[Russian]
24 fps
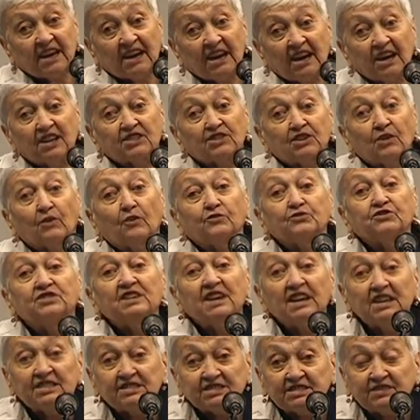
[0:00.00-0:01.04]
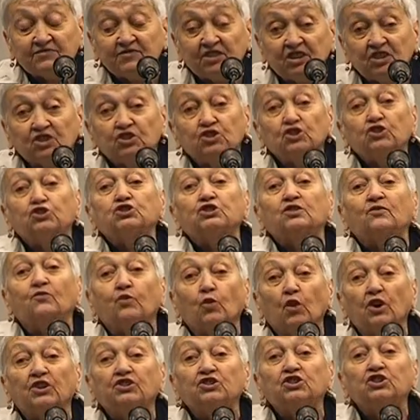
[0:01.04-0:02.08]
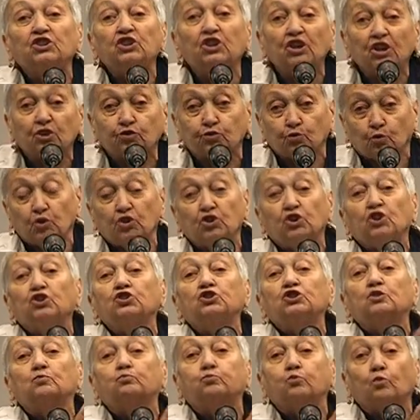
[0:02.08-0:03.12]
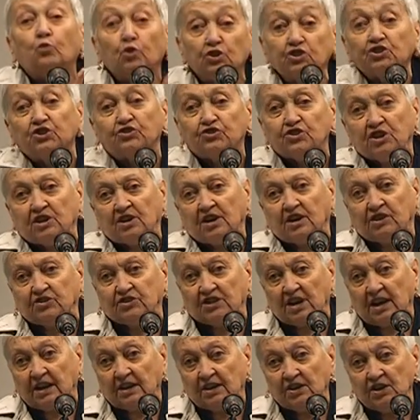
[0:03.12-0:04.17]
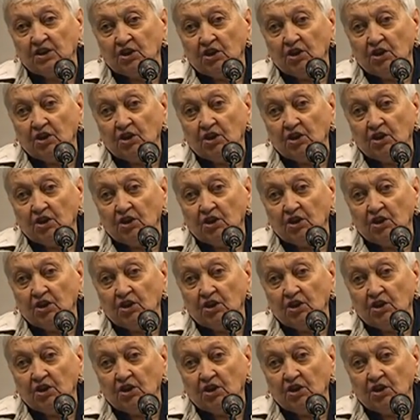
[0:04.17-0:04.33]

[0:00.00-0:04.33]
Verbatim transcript: этого в действии ничего нету и не будет никогда.